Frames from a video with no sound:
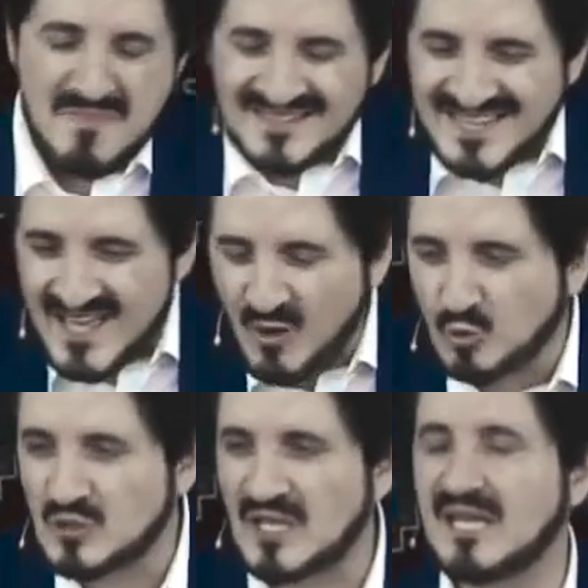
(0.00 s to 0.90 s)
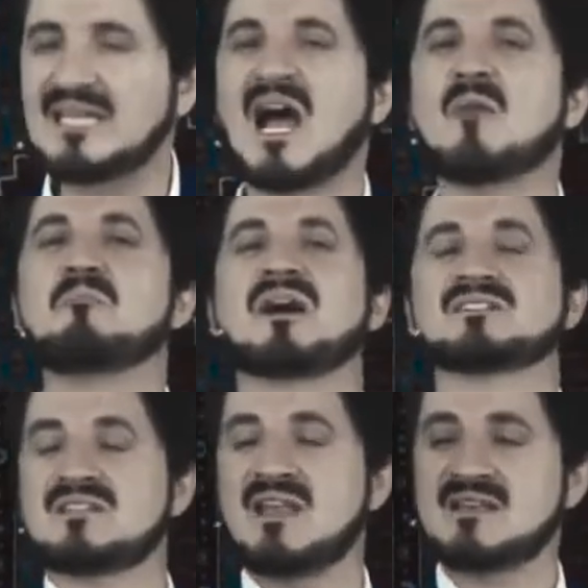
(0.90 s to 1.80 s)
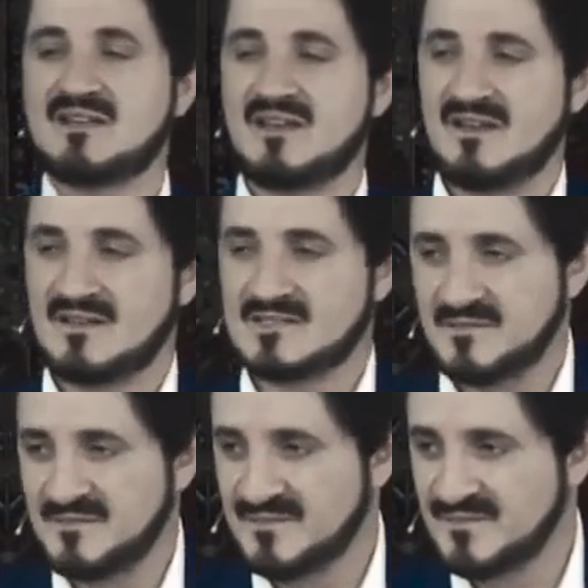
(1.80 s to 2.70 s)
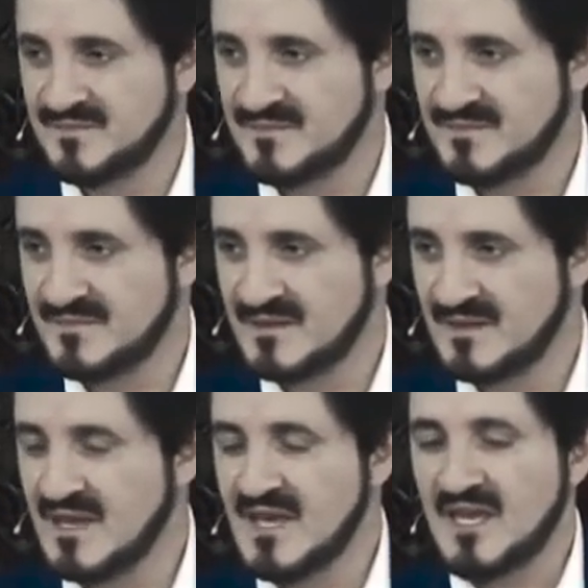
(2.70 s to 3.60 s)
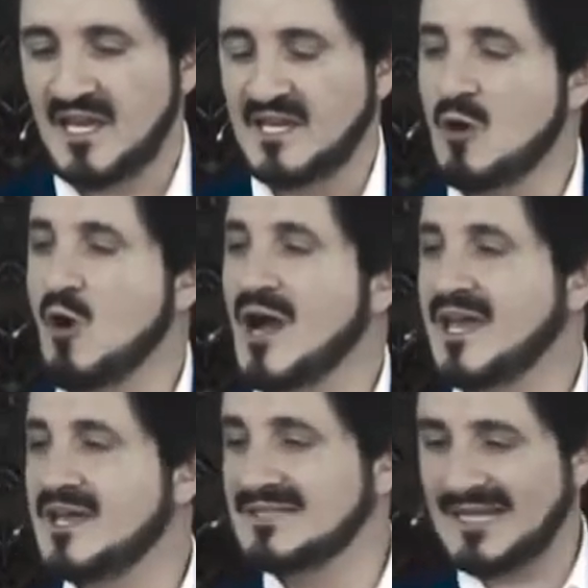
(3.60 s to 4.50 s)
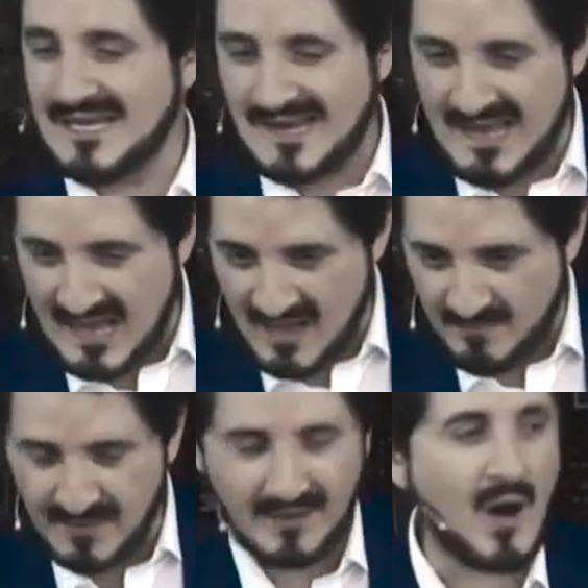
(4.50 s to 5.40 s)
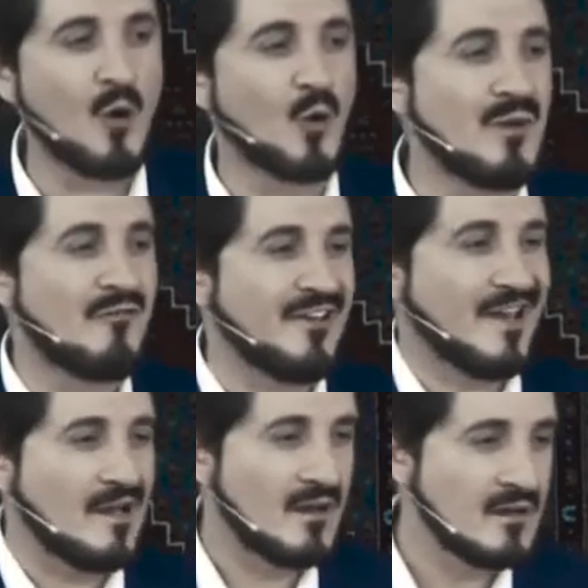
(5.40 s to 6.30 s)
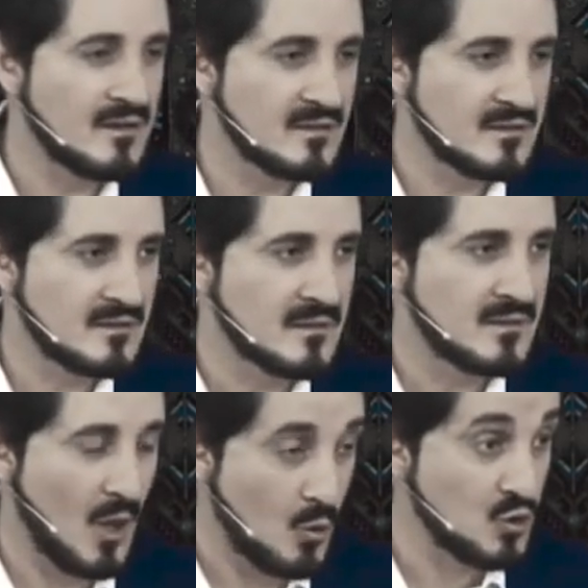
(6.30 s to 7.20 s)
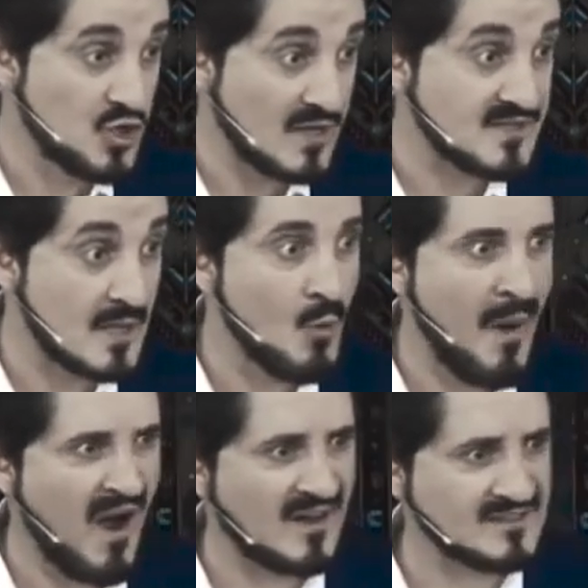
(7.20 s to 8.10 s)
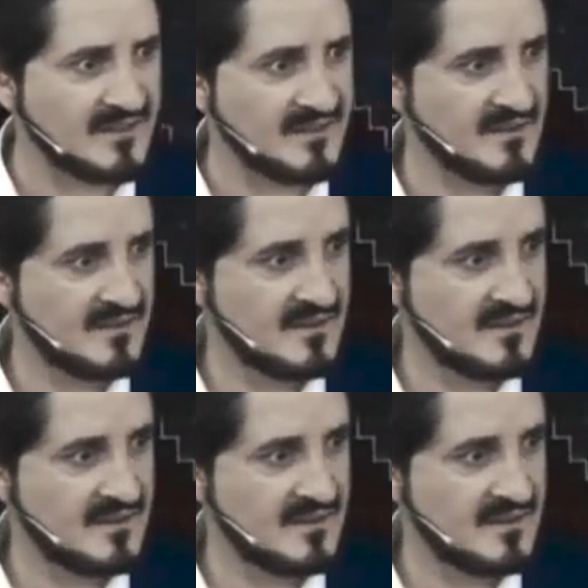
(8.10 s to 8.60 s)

متى يكون الغني أبغض الناس إلى الناس؟ حين يؤكد غناه بالقول بالفعل يكون شخصا مبغضا